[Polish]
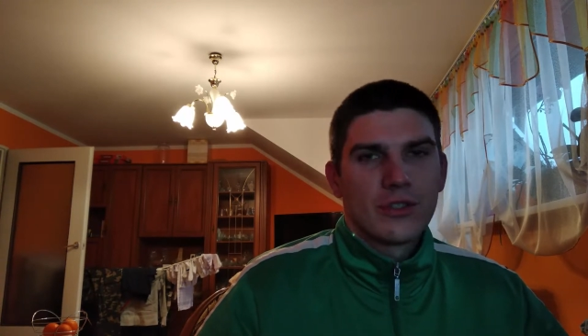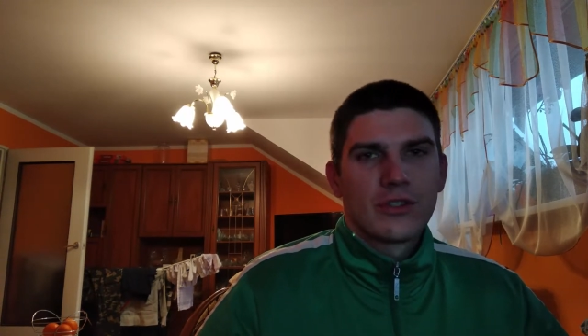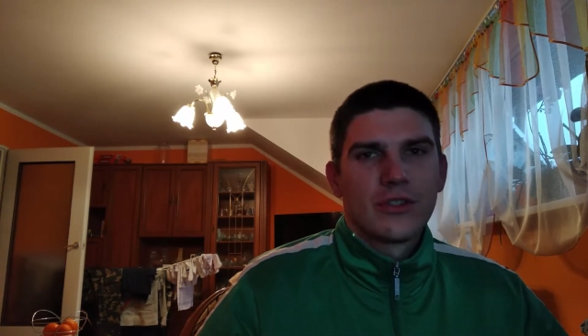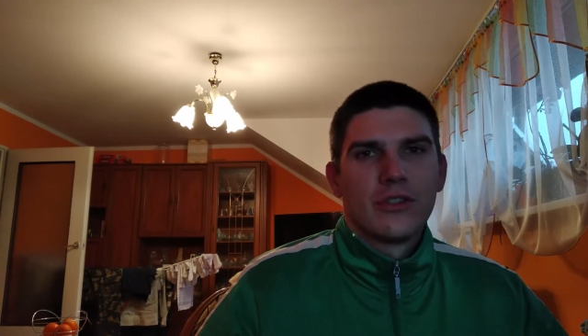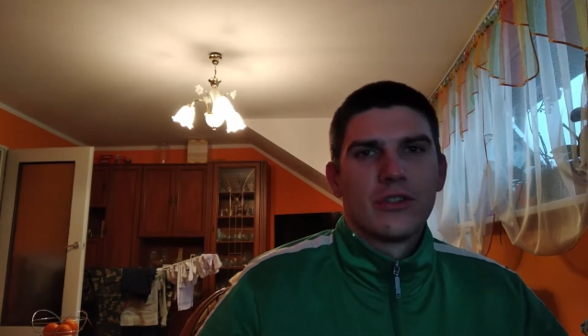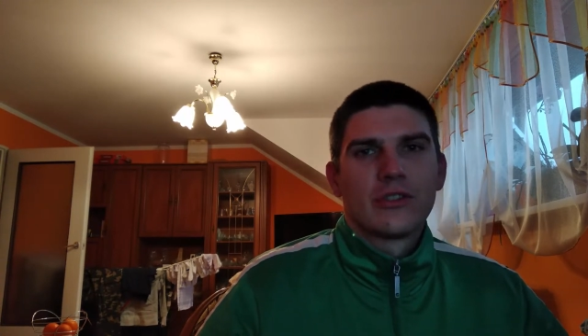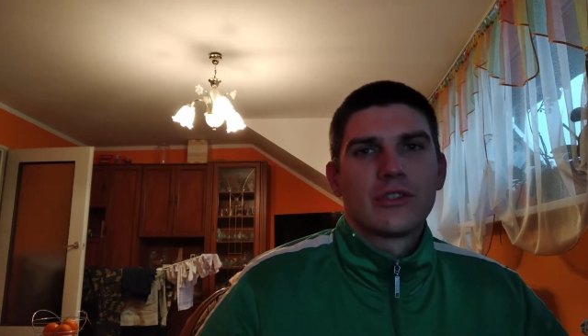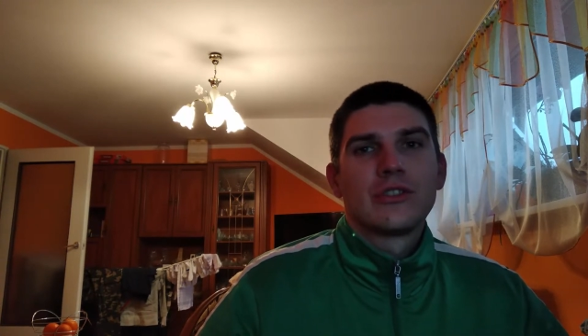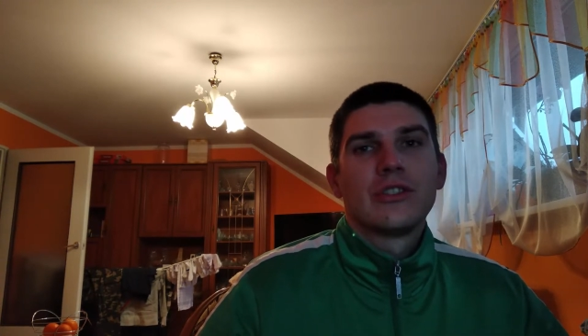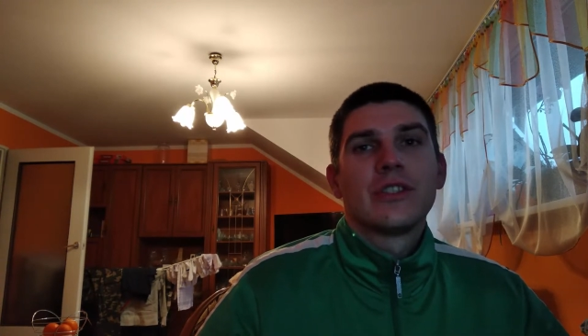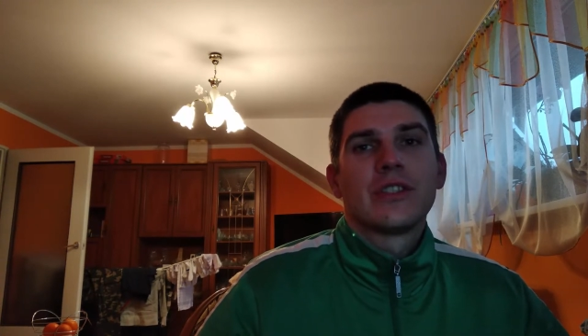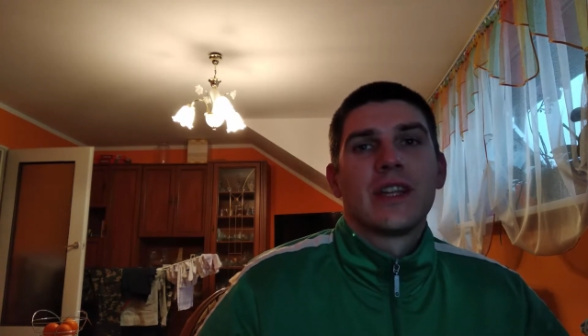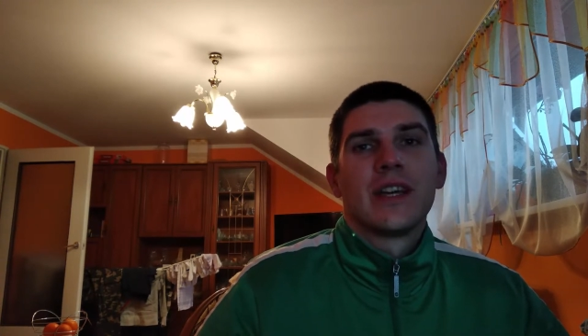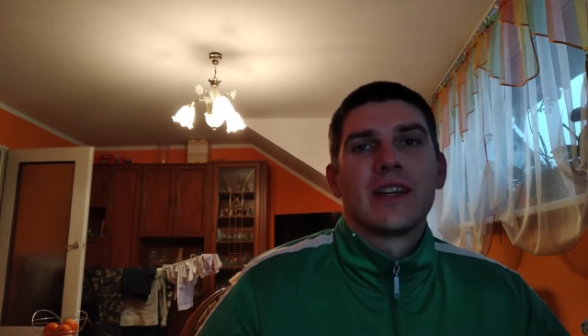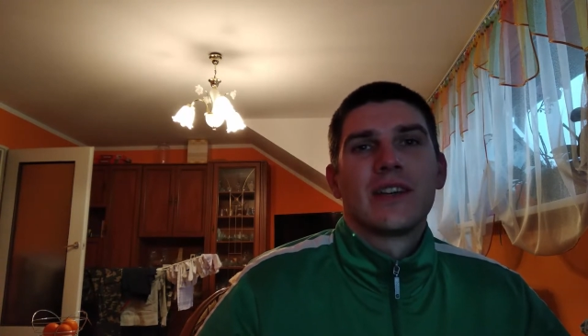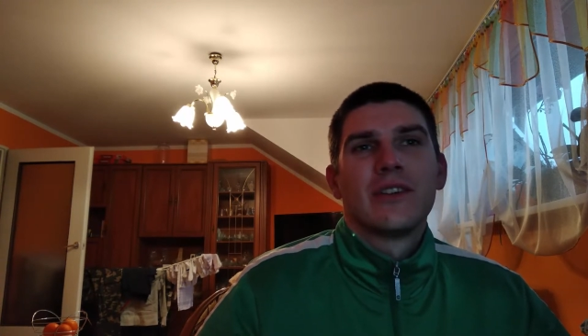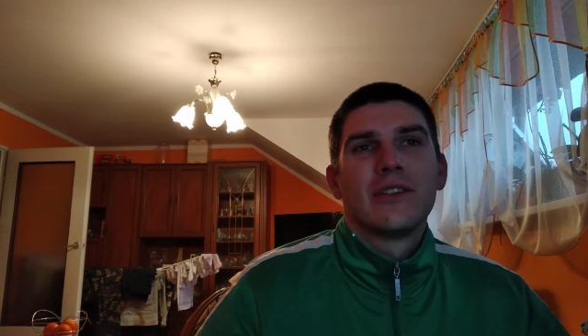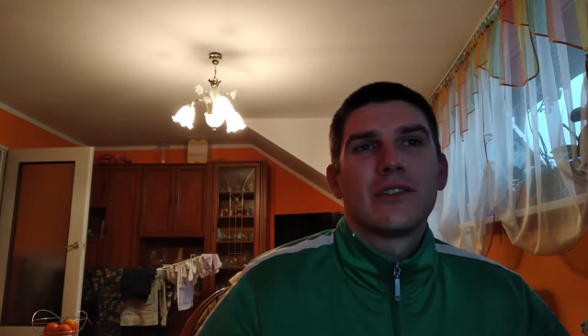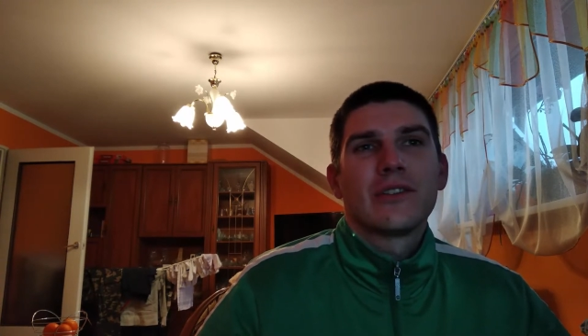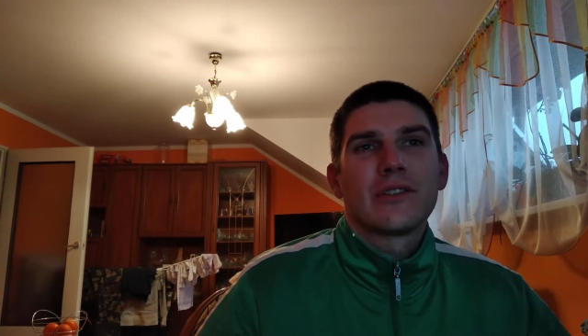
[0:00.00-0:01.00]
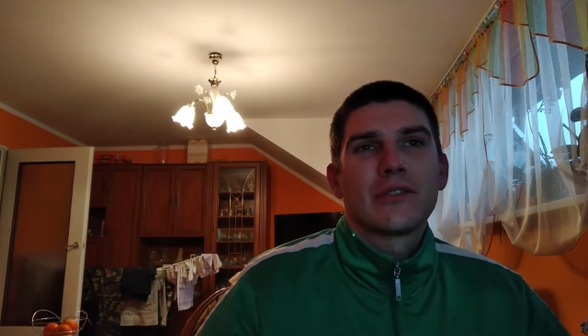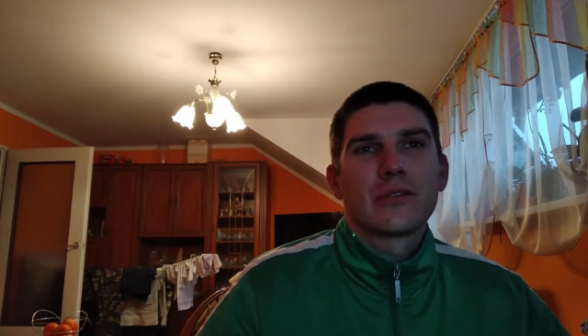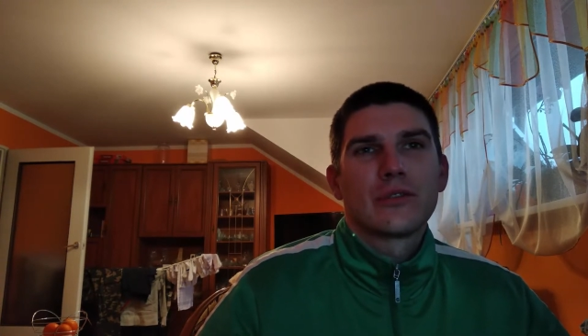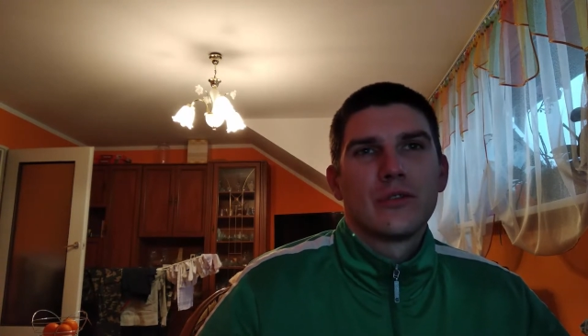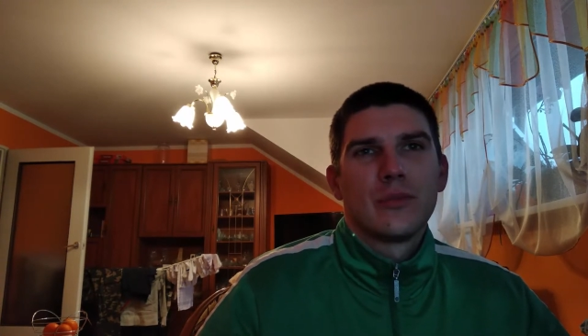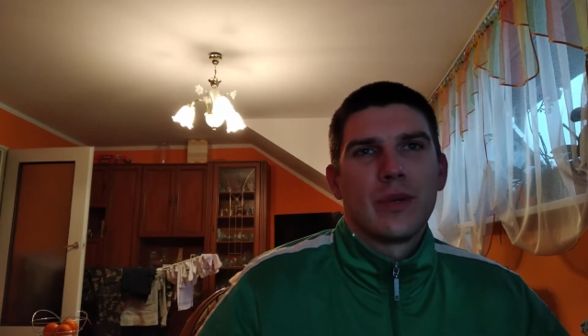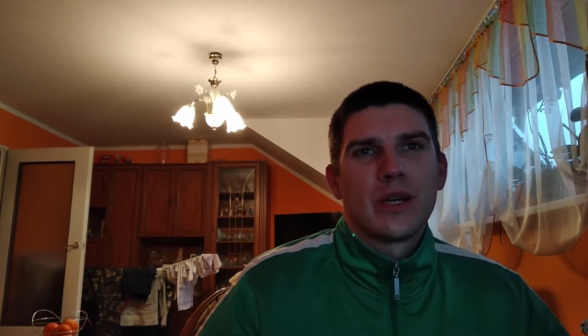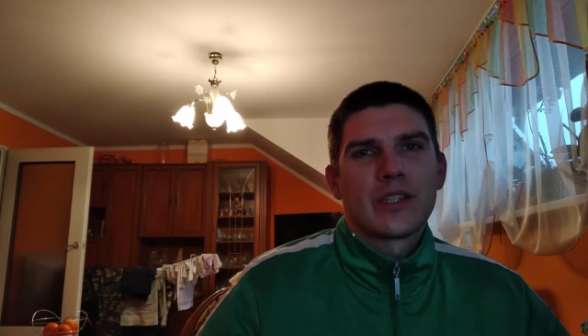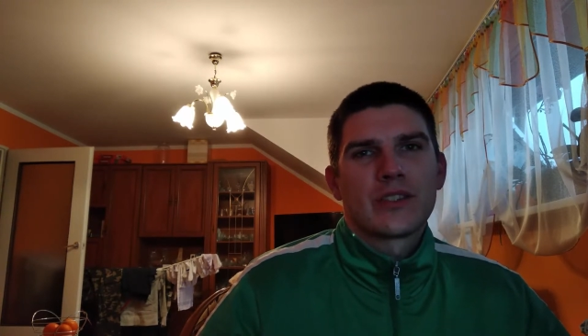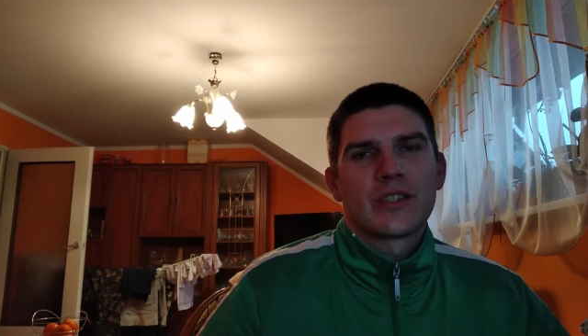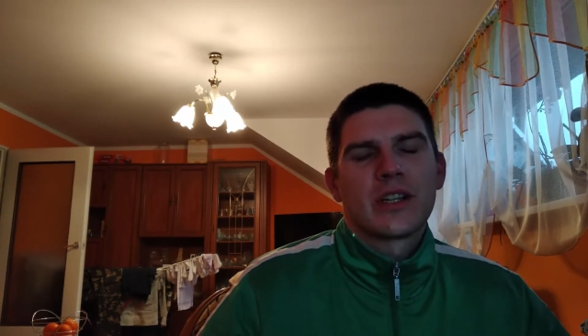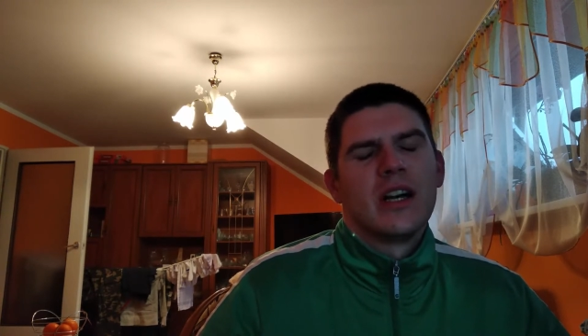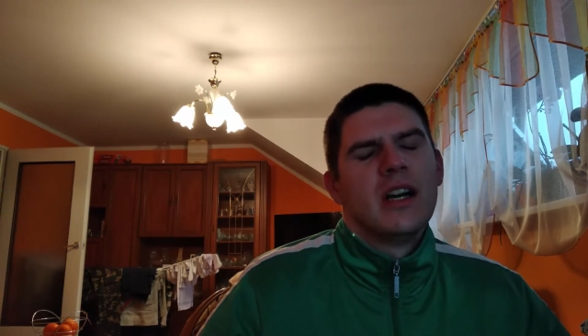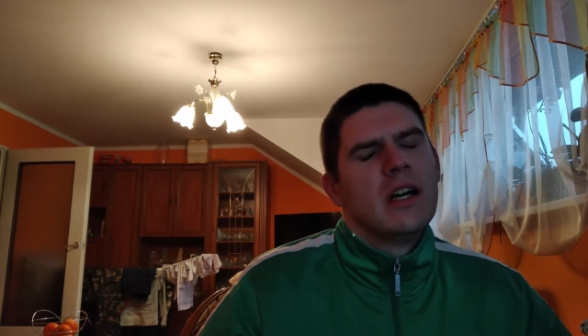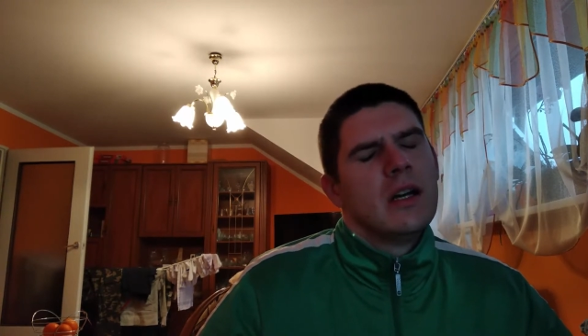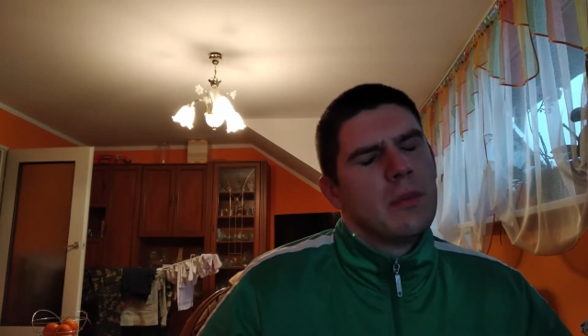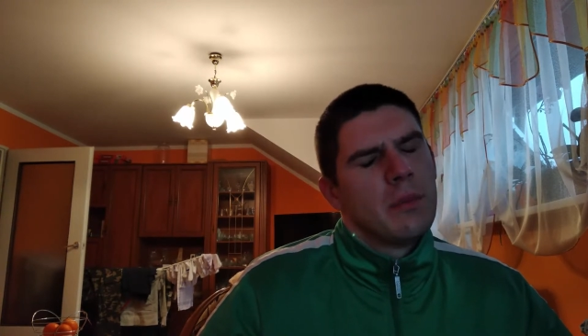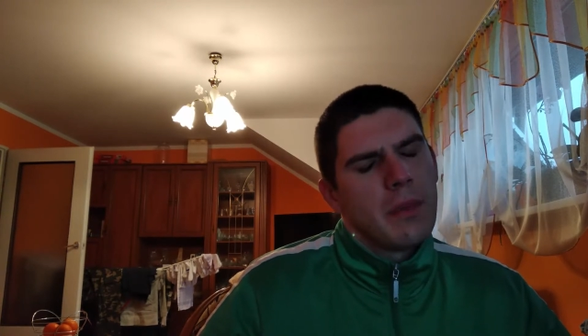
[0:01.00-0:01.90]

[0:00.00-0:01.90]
odnośnie tego szczupaczka.